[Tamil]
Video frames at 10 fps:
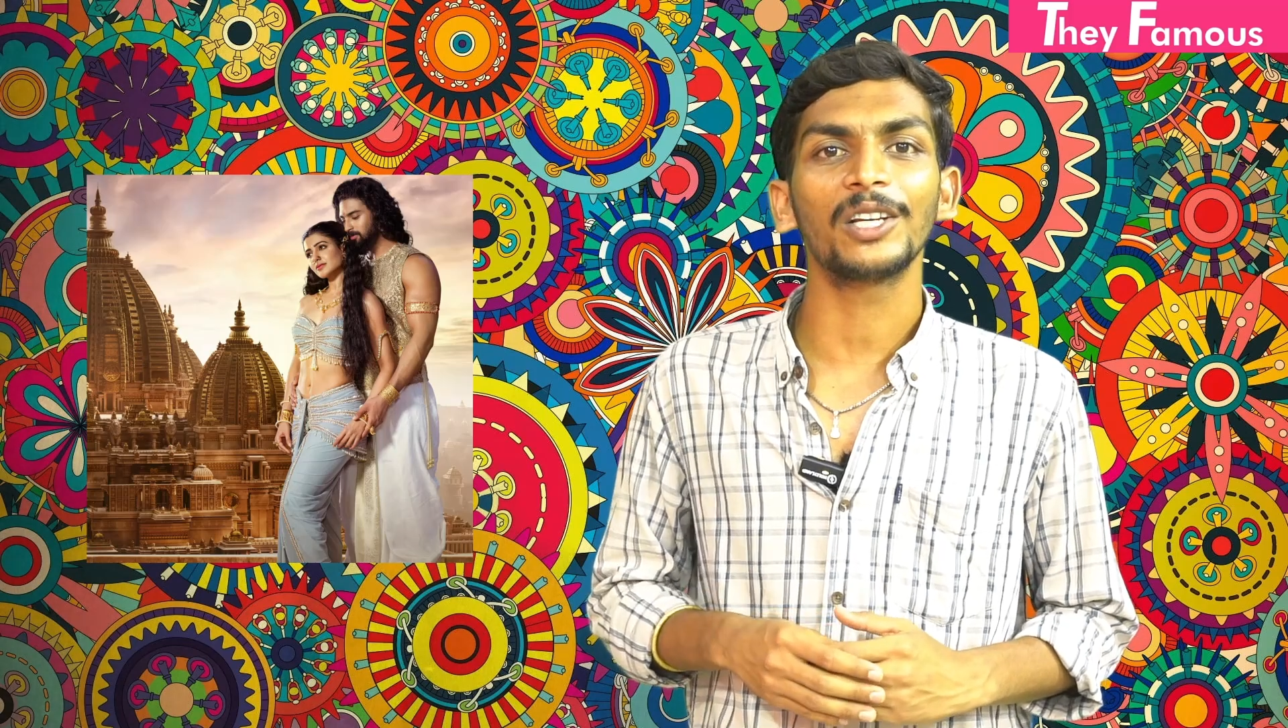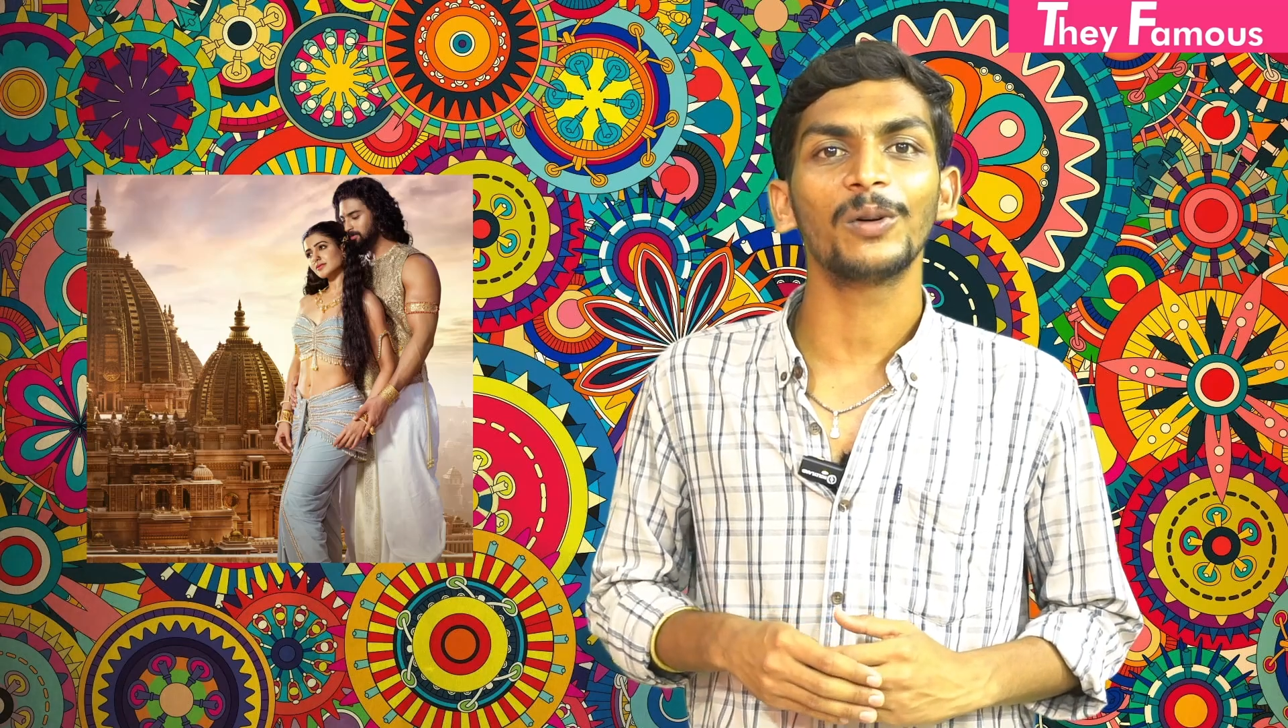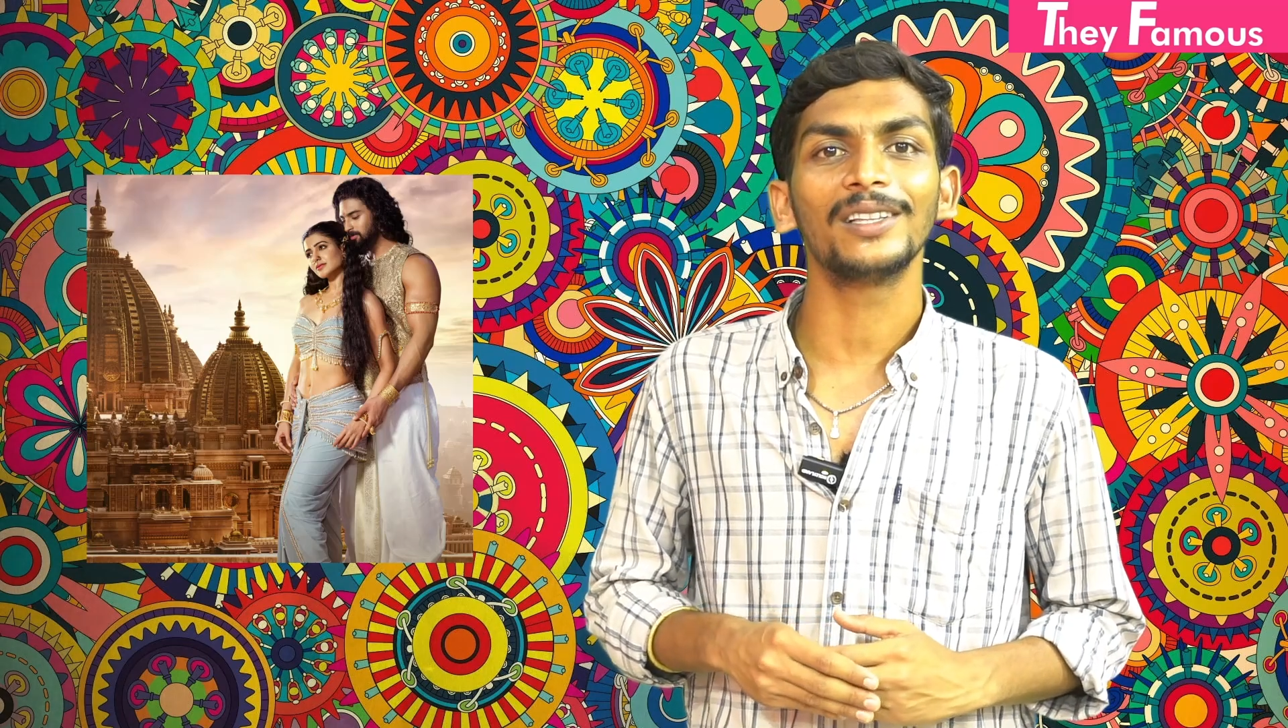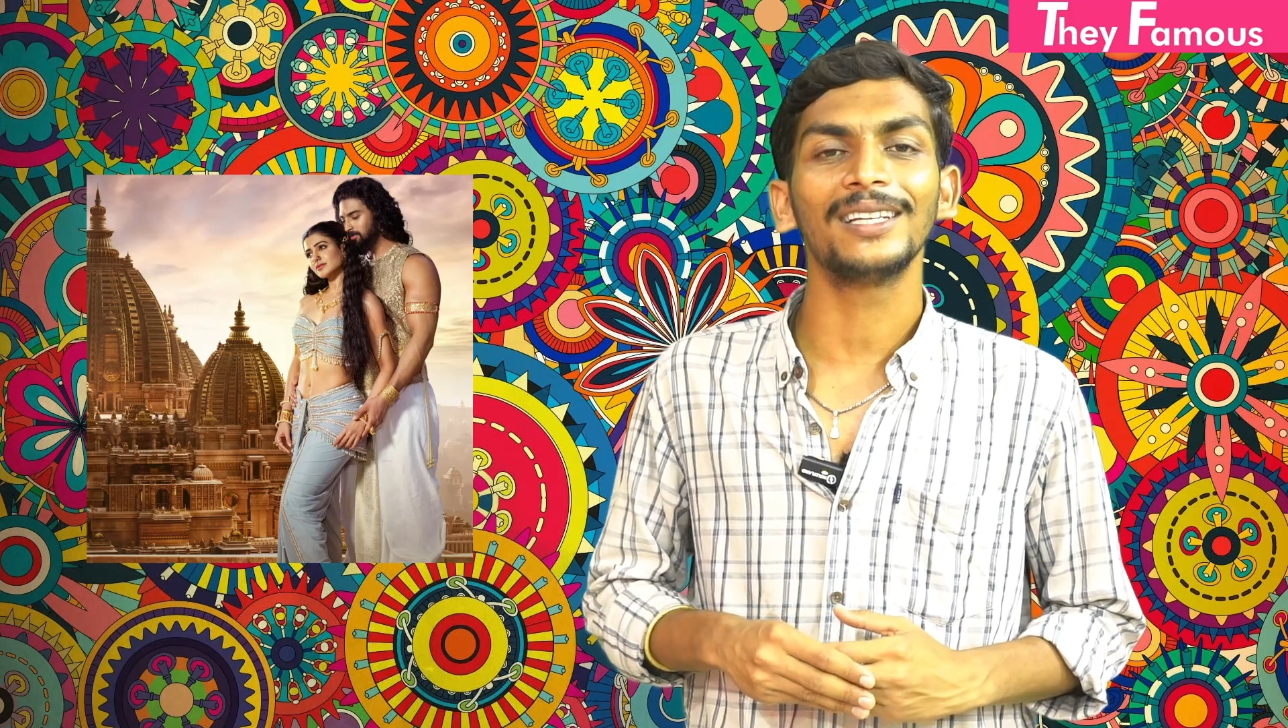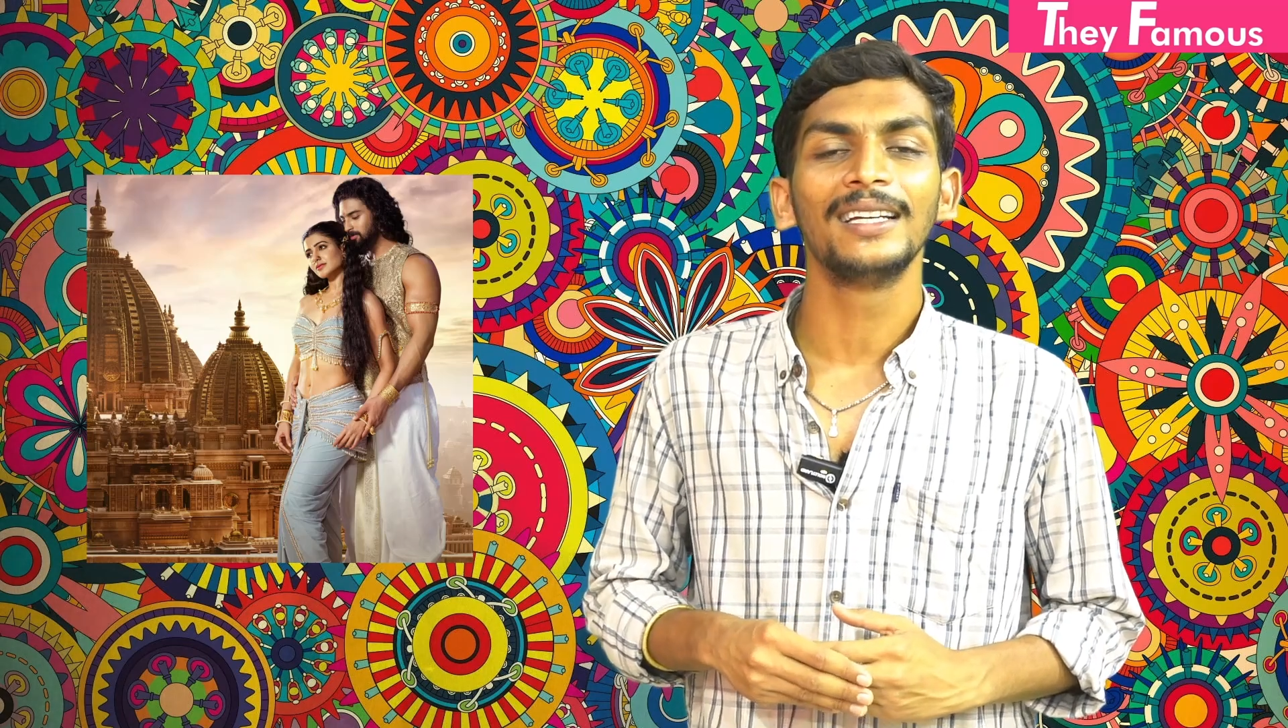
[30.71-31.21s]

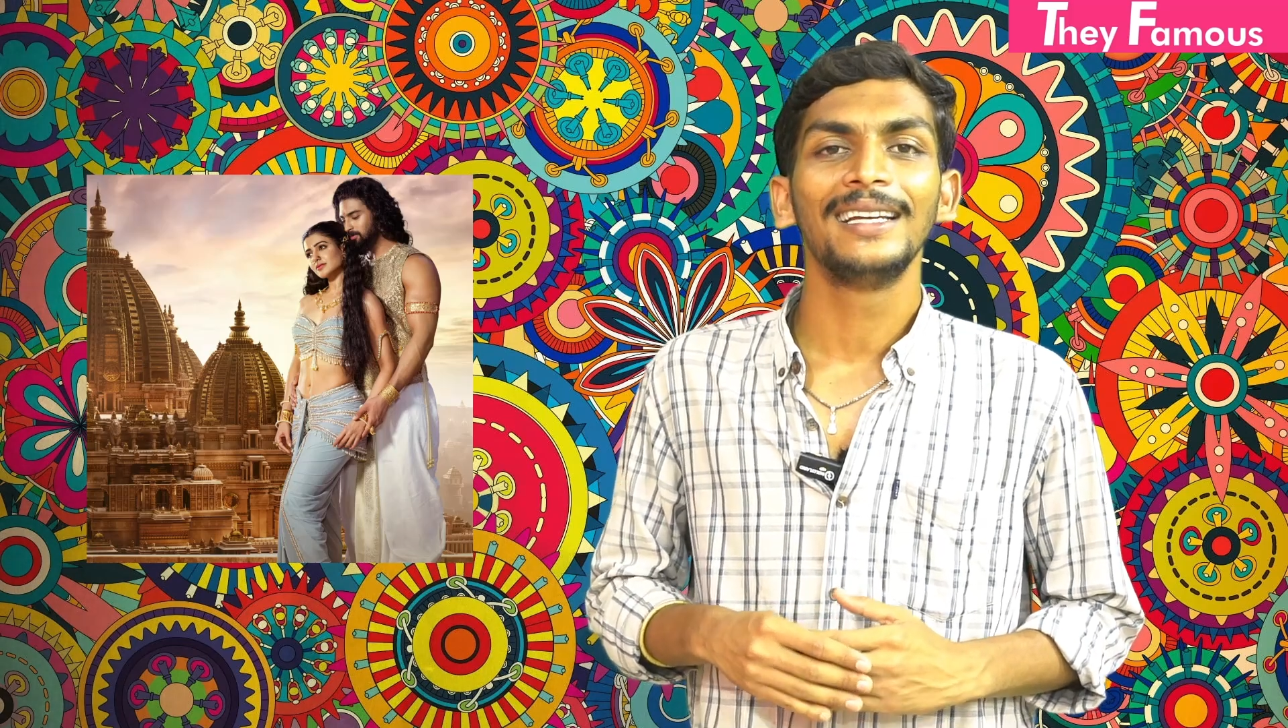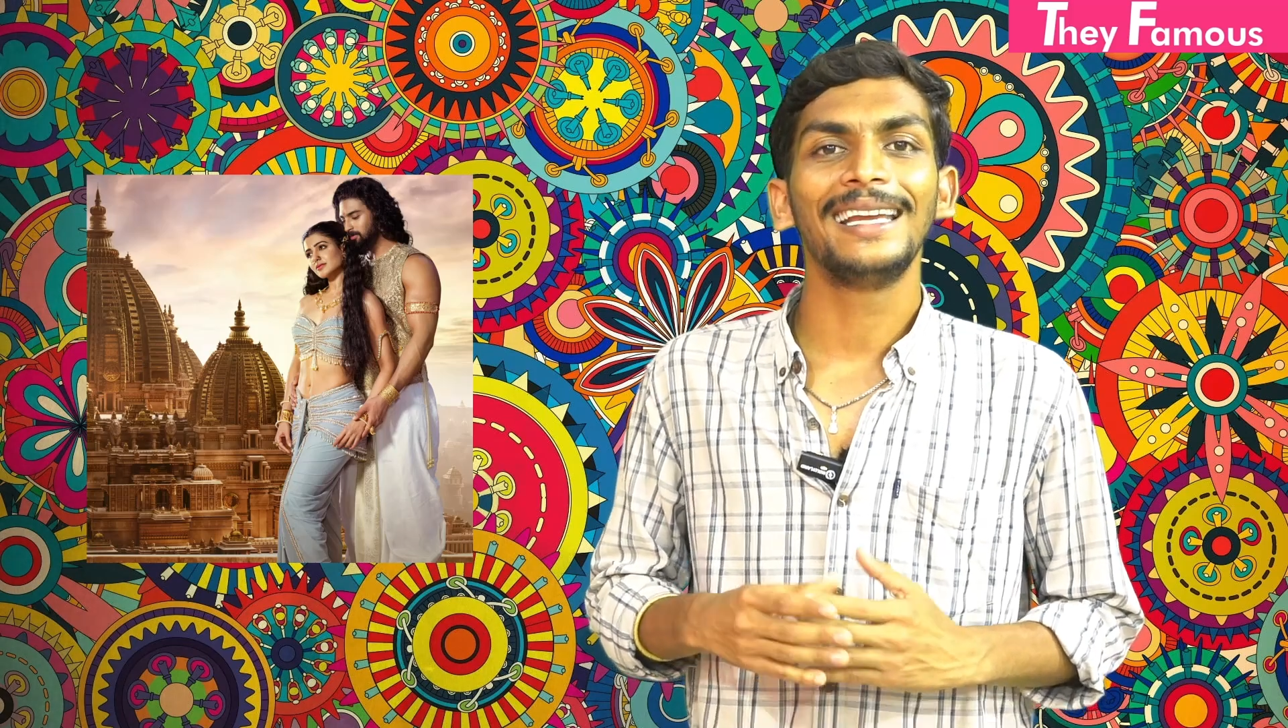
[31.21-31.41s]
விஷயம் வந்து